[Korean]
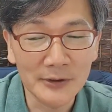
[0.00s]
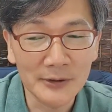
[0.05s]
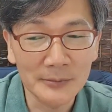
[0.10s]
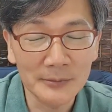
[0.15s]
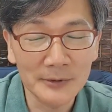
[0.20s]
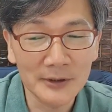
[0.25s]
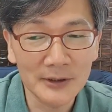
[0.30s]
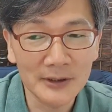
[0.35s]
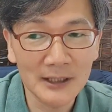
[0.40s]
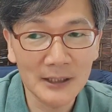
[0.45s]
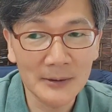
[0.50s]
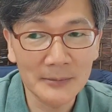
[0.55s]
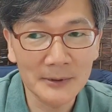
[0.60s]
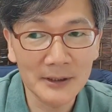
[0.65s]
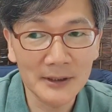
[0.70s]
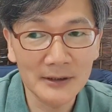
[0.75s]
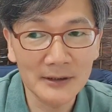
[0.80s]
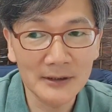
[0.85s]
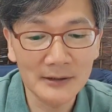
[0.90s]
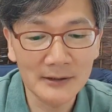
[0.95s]
몇천 명이
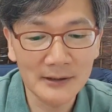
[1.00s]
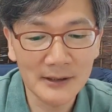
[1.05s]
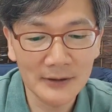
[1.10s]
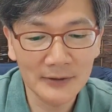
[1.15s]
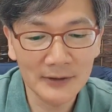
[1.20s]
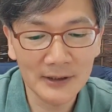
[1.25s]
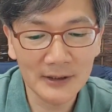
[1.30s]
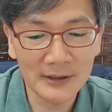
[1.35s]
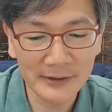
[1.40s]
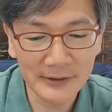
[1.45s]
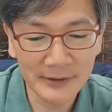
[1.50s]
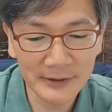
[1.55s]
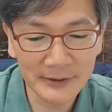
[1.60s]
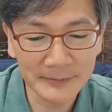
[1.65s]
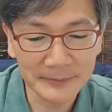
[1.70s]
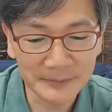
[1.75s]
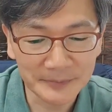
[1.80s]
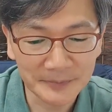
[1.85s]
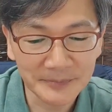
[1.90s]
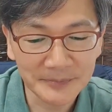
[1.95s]
남아 있는
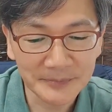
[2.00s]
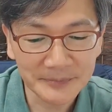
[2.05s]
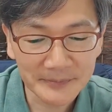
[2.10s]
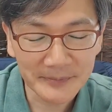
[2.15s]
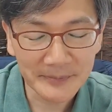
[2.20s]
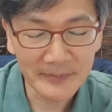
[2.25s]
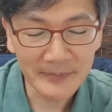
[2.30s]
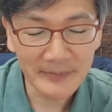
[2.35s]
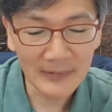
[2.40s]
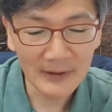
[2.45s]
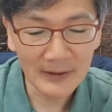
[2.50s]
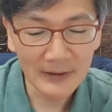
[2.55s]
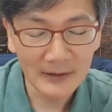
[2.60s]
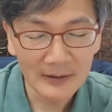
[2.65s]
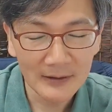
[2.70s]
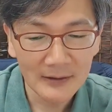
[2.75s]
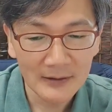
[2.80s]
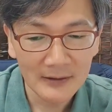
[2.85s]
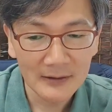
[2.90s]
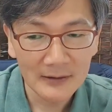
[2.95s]
상황에서
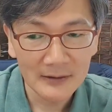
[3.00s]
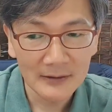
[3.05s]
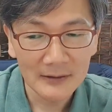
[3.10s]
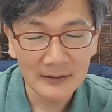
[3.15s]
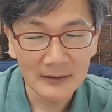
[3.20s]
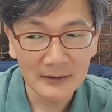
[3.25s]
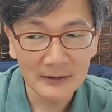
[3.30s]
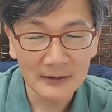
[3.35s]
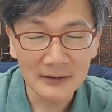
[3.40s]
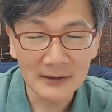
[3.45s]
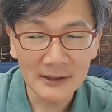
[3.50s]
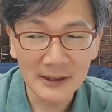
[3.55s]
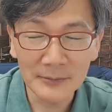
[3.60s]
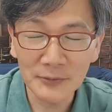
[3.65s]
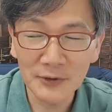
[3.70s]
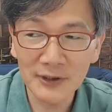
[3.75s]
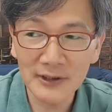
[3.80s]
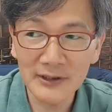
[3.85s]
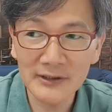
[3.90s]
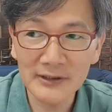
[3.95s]
예,
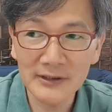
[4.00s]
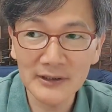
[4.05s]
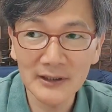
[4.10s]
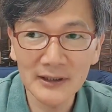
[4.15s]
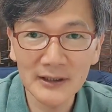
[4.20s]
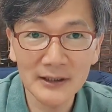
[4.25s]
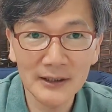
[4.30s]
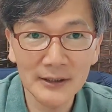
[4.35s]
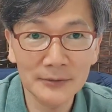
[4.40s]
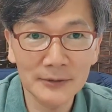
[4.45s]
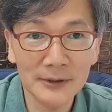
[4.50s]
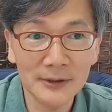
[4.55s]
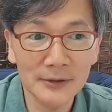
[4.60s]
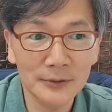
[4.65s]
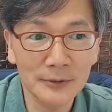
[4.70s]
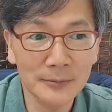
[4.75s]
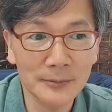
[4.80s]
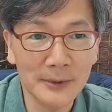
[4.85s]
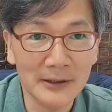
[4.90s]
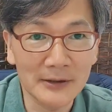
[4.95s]
사무 치아라고
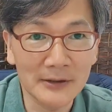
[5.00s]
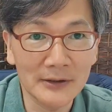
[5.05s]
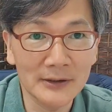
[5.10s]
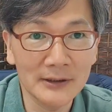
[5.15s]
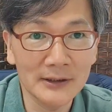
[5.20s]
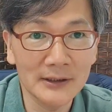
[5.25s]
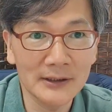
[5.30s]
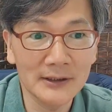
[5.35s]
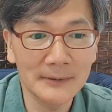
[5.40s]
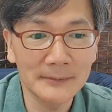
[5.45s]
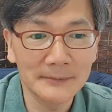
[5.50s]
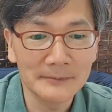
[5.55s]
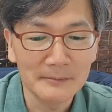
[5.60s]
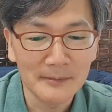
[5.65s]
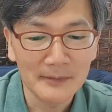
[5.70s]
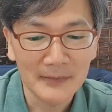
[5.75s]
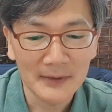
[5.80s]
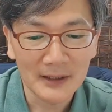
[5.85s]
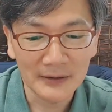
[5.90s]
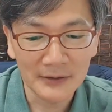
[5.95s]
해도 100년이
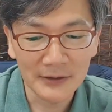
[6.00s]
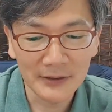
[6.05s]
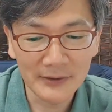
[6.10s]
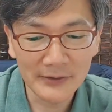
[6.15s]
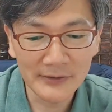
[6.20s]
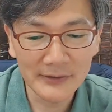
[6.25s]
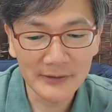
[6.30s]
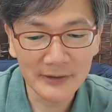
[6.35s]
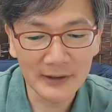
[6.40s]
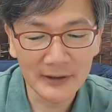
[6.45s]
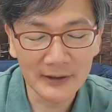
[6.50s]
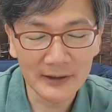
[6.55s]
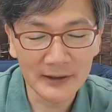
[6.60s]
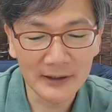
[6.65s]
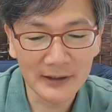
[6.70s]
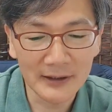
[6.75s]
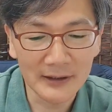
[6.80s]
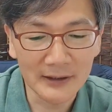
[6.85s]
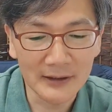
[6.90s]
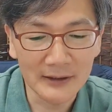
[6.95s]
안 되었을
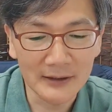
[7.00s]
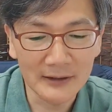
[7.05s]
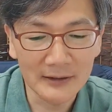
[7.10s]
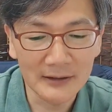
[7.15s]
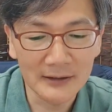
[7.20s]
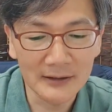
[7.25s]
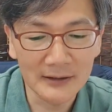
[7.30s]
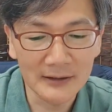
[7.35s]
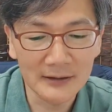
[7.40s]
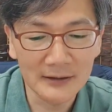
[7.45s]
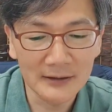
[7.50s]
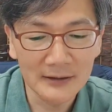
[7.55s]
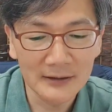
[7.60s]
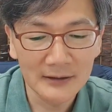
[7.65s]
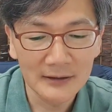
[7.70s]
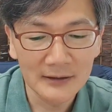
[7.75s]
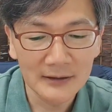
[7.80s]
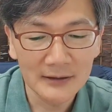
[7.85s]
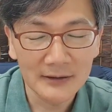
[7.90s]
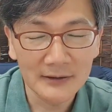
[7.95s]
텐데 예,
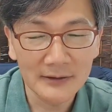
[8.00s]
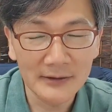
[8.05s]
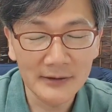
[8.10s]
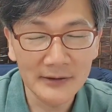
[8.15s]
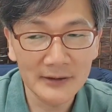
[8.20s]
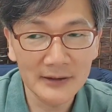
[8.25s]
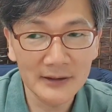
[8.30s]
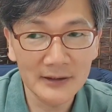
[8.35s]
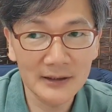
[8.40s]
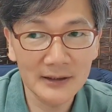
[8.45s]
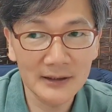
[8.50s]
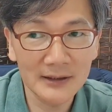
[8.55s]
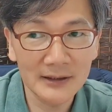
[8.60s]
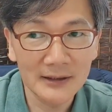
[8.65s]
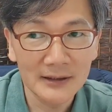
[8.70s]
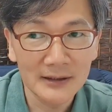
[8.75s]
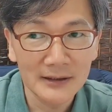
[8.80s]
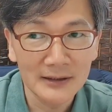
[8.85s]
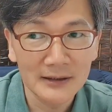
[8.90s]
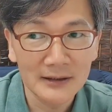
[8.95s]
그
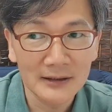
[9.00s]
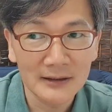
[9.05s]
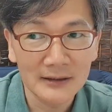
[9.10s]
시기에